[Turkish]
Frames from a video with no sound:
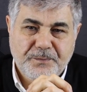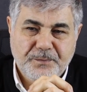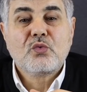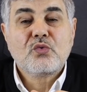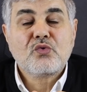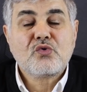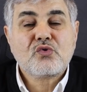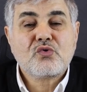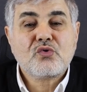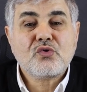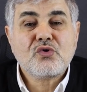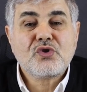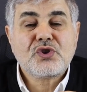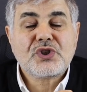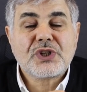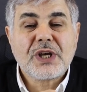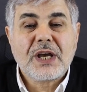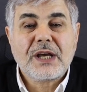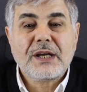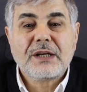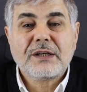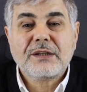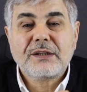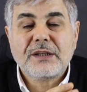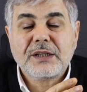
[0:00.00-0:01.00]
Uzun
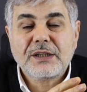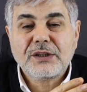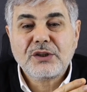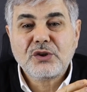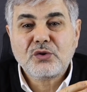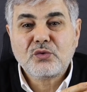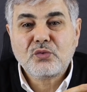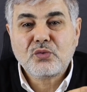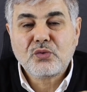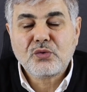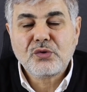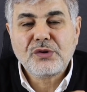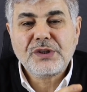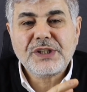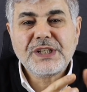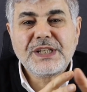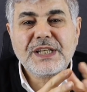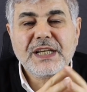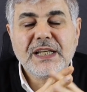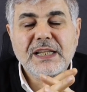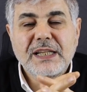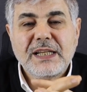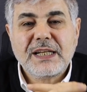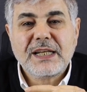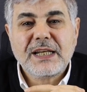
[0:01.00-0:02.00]
çayırdaki
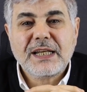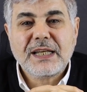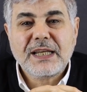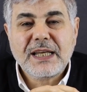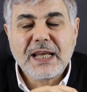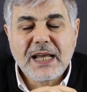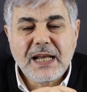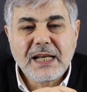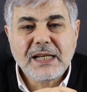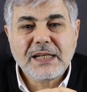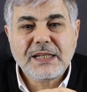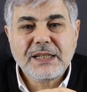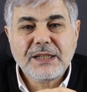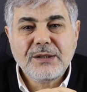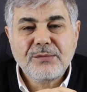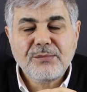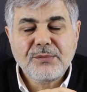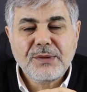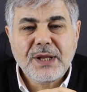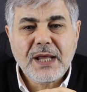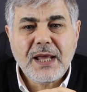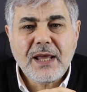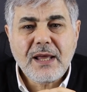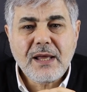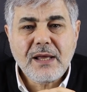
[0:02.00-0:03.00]
turnikelere
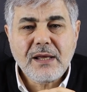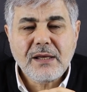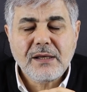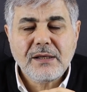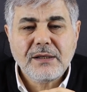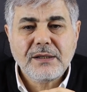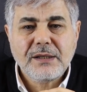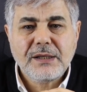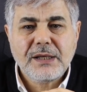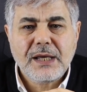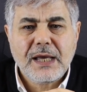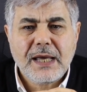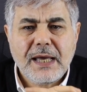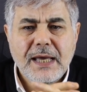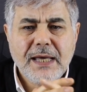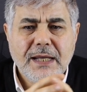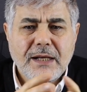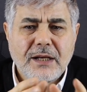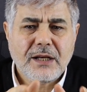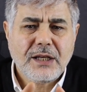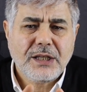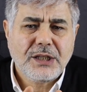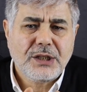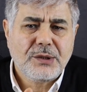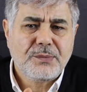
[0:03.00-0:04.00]
geldiğimde
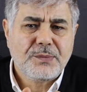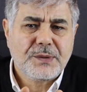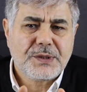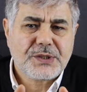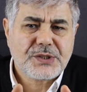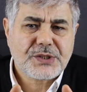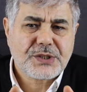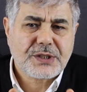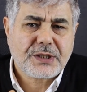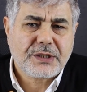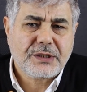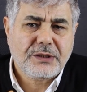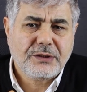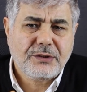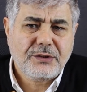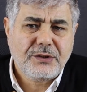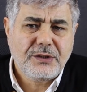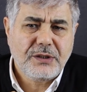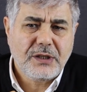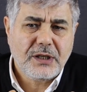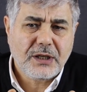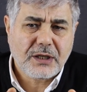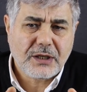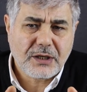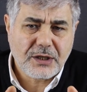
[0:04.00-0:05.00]
herhangi bir
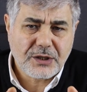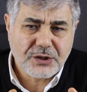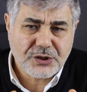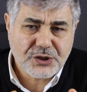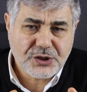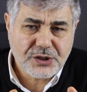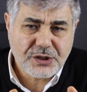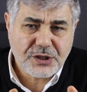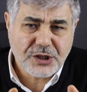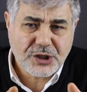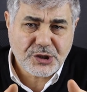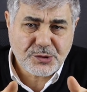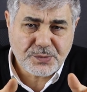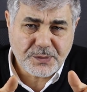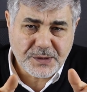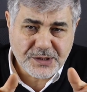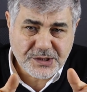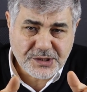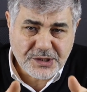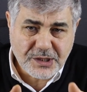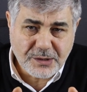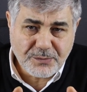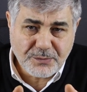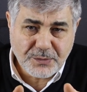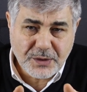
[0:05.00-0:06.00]
sıkıntıyla
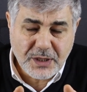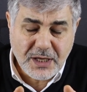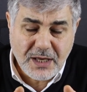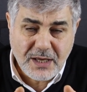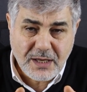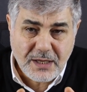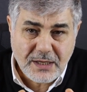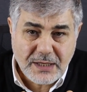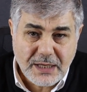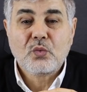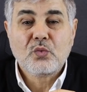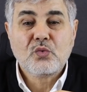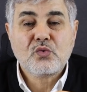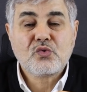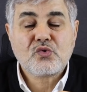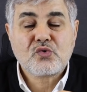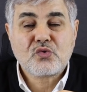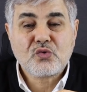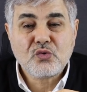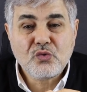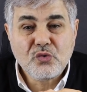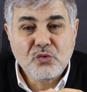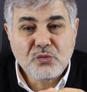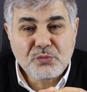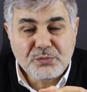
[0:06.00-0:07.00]
karşılaşmasam da
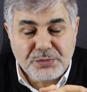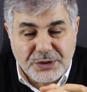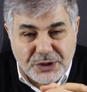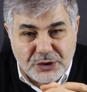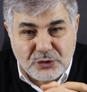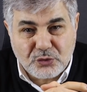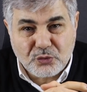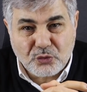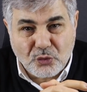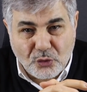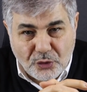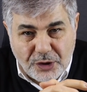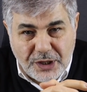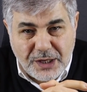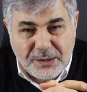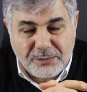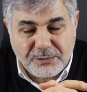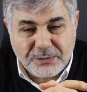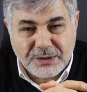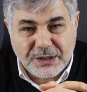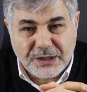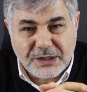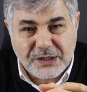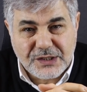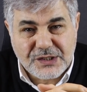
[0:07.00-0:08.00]
uzun bir
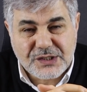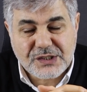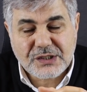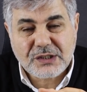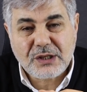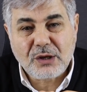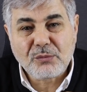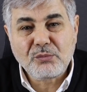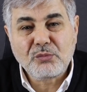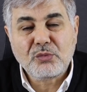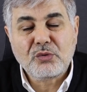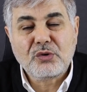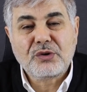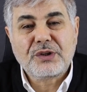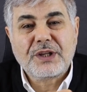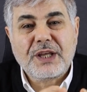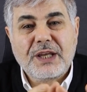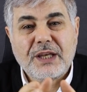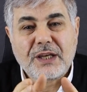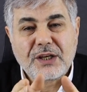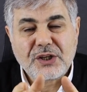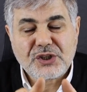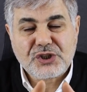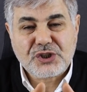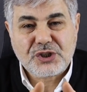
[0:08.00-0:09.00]
dönemdir İstanbul'da
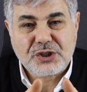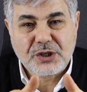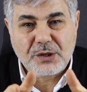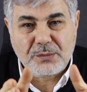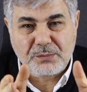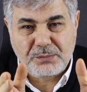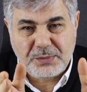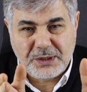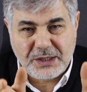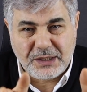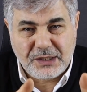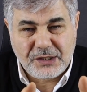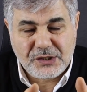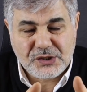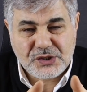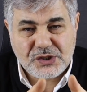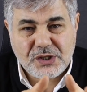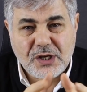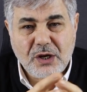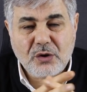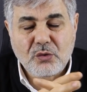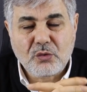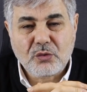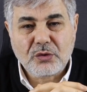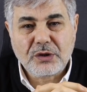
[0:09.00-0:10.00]
yaşayan bir
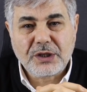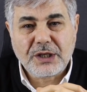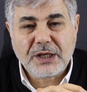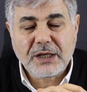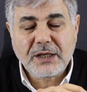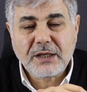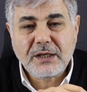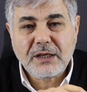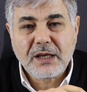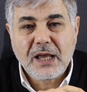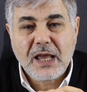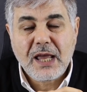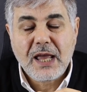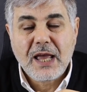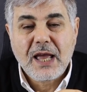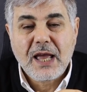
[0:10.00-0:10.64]
insan olarak